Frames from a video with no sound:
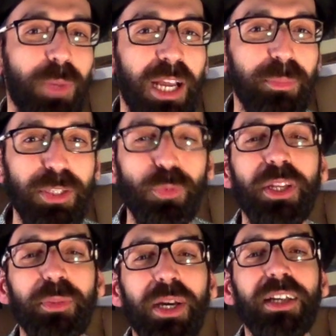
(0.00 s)
محمد
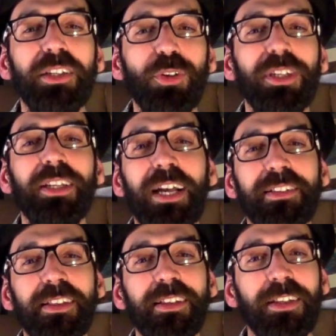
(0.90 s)
وهنبقى نعلن
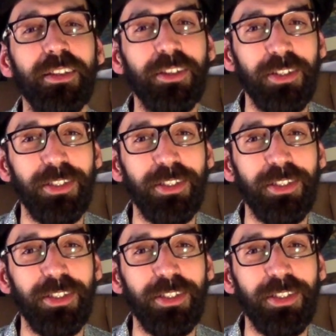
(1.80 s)
عن ذلك